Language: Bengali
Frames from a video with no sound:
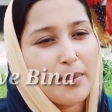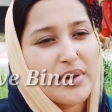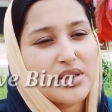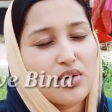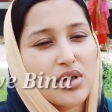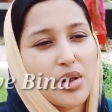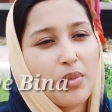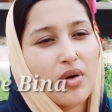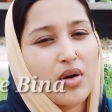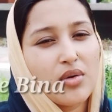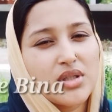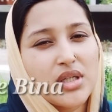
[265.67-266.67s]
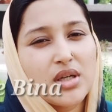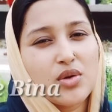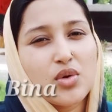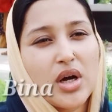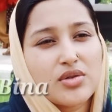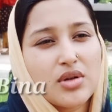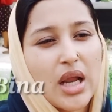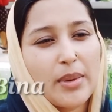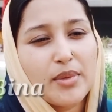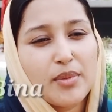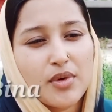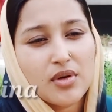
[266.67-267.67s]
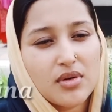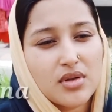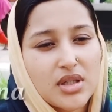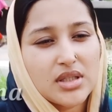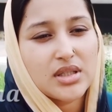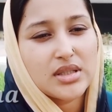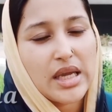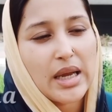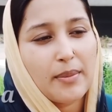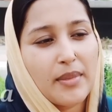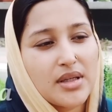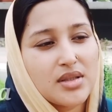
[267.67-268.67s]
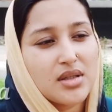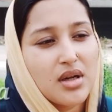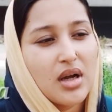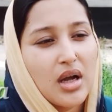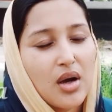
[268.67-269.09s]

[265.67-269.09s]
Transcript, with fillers: এক মাসের কথা বলা হয়েছে কিন্তু আসলে আমি মনে করতেছি যে এক মাস